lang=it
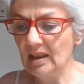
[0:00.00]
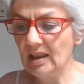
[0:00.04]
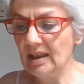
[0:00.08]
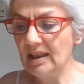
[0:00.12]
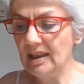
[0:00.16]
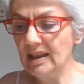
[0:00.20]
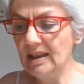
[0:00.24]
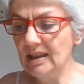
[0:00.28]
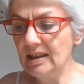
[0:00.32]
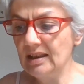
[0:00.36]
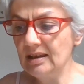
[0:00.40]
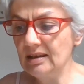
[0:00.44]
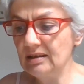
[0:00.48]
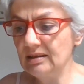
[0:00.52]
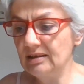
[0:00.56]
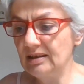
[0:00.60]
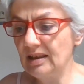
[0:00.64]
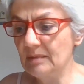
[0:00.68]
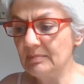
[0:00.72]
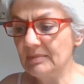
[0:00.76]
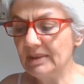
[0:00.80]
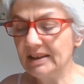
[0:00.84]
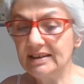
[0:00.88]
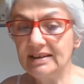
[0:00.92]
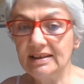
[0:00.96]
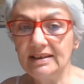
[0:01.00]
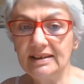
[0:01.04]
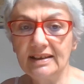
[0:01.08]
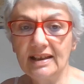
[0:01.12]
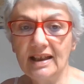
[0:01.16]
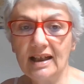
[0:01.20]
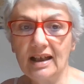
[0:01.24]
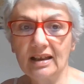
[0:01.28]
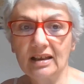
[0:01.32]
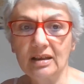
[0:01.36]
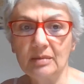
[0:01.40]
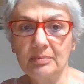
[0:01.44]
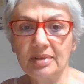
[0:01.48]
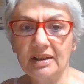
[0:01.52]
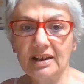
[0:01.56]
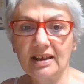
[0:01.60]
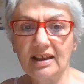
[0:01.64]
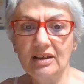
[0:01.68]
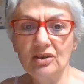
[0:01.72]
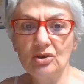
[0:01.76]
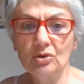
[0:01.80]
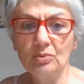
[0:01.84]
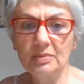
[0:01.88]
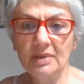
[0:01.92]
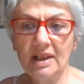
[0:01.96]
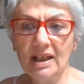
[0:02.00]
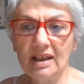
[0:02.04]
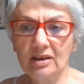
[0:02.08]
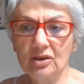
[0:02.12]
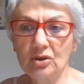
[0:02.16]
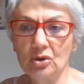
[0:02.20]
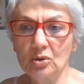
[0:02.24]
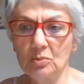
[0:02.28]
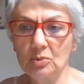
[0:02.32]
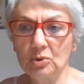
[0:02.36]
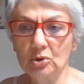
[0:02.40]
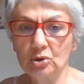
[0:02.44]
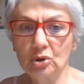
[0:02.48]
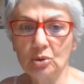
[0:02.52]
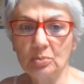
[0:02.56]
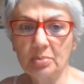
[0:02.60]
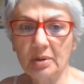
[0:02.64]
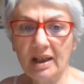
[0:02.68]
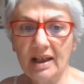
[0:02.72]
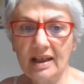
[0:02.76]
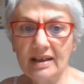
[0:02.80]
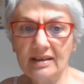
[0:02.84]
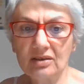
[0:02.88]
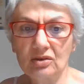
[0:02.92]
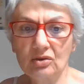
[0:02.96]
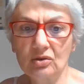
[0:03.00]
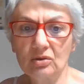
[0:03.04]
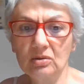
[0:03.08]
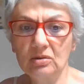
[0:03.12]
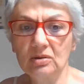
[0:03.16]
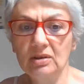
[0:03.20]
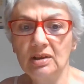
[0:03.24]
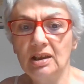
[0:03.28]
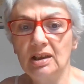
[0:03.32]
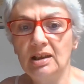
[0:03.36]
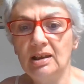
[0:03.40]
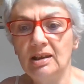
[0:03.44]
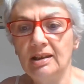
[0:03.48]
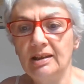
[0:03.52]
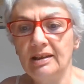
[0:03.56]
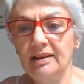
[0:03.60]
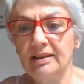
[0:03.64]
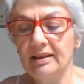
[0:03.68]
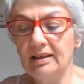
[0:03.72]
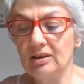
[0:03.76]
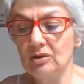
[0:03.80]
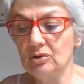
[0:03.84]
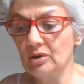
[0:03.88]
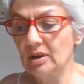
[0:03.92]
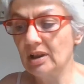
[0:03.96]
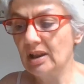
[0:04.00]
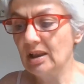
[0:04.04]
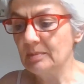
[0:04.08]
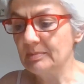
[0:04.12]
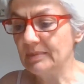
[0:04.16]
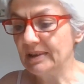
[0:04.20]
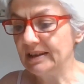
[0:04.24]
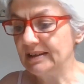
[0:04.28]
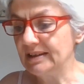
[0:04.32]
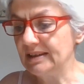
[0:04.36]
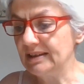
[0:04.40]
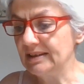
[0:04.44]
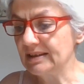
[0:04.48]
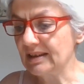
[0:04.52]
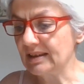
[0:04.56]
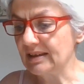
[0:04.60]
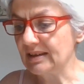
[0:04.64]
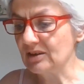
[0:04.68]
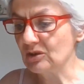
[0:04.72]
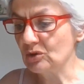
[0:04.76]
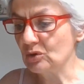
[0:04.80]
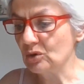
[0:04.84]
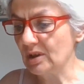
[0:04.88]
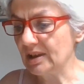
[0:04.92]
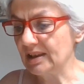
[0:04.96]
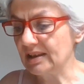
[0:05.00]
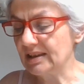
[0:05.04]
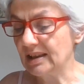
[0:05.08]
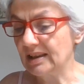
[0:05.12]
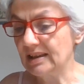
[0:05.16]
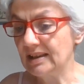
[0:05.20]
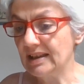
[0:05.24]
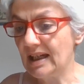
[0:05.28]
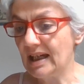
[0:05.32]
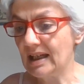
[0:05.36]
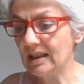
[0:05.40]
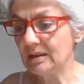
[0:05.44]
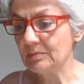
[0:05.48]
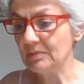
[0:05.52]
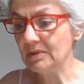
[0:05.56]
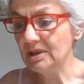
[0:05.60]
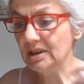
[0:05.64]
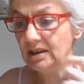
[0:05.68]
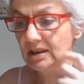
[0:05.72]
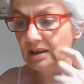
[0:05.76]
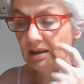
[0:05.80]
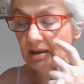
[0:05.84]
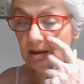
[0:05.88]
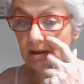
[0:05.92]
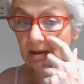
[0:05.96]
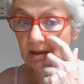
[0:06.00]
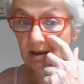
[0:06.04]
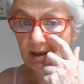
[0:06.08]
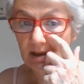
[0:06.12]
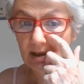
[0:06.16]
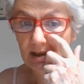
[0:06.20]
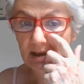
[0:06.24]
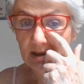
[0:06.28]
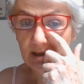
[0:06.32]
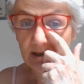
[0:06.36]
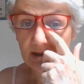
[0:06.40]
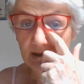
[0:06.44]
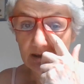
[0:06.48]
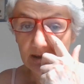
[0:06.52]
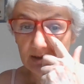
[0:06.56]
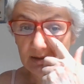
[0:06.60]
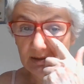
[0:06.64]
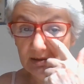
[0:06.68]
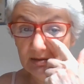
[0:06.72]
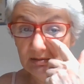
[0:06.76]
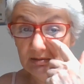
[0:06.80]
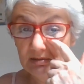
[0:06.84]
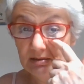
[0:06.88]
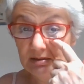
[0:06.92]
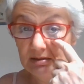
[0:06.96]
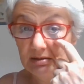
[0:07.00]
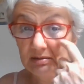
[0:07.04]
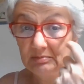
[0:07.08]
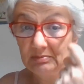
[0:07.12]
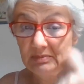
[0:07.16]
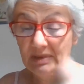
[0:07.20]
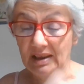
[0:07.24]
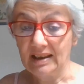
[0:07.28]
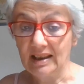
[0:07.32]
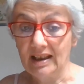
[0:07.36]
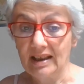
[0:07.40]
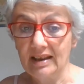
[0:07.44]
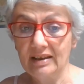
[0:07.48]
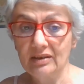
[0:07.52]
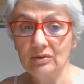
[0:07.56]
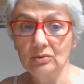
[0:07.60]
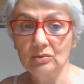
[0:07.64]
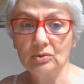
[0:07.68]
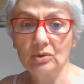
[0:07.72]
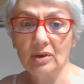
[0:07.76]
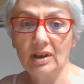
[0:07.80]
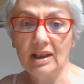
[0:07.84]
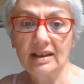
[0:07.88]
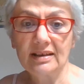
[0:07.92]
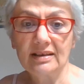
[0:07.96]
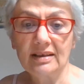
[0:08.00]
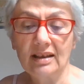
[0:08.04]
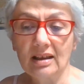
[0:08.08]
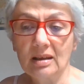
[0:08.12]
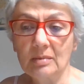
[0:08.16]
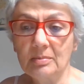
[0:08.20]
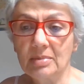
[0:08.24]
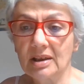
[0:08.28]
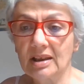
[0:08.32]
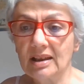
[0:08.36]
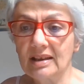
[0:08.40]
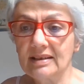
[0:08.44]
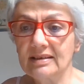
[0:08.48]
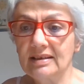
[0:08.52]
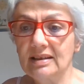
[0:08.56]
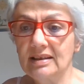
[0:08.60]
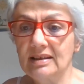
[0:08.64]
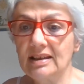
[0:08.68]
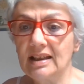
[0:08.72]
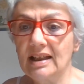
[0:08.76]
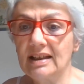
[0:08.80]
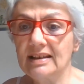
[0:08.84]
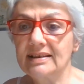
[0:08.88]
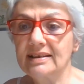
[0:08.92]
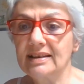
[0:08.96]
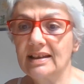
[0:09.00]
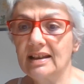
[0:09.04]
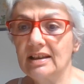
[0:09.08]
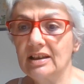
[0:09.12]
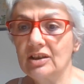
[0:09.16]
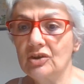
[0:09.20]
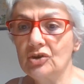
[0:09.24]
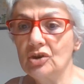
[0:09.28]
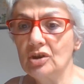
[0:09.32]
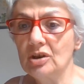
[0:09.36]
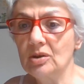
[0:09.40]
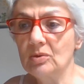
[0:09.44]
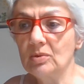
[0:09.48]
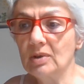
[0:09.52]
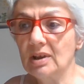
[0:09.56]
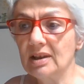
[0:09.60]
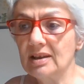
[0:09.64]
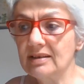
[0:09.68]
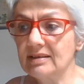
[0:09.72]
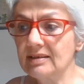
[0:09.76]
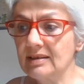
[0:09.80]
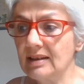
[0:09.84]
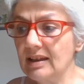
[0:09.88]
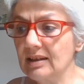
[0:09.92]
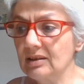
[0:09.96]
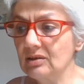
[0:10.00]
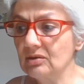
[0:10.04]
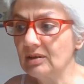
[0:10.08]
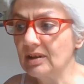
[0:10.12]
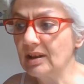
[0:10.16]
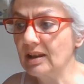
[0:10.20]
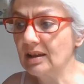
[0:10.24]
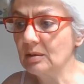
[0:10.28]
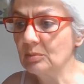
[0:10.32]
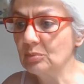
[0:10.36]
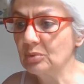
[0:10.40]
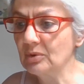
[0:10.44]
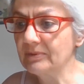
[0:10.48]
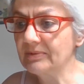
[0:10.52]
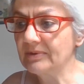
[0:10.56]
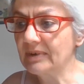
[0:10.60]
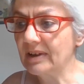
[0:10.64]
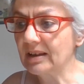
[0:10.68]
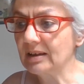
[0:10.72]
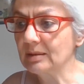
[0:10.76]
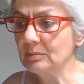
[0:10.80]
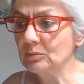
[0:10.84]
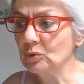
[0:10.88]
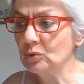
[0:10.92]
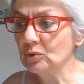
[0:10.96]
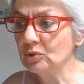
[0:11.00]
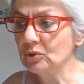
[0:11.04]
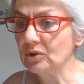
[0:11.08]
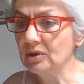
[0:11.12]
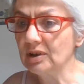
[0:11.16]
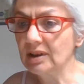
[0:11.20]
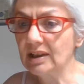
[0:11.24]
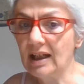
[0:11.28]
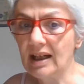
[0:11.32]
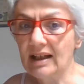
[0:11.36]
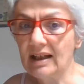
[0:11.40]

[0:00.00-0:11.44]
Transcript: e la mattina anche perché io mi alzo molto presto e allora la mattina riesco a ritagliarmi magari un'oretta, anche perché se ti alzi alle 5, alle 6 non è che puoi fare molto in